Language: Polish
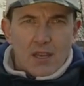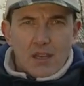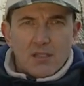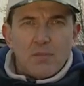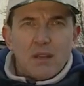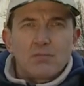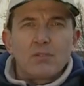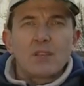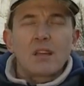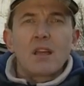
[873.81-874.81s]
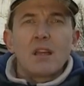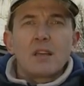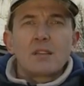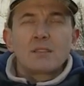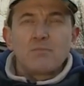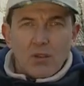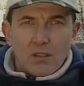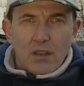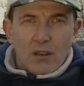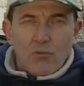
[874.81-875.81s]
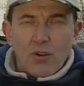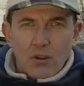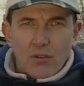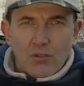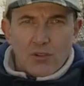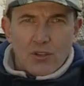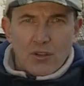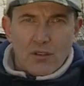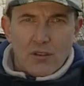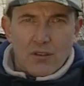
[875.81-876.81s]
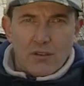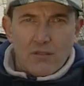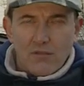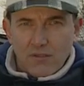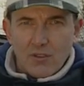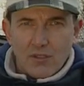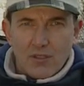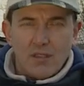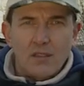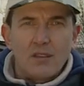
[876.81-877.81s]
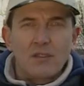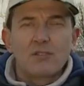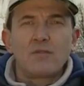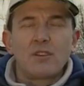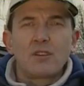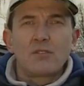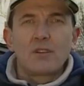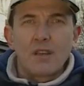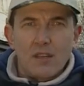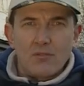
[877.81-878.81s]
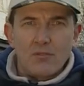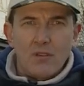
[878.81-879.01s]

że pan Bogdan spotkał kogoś w drodze do swojego garażu.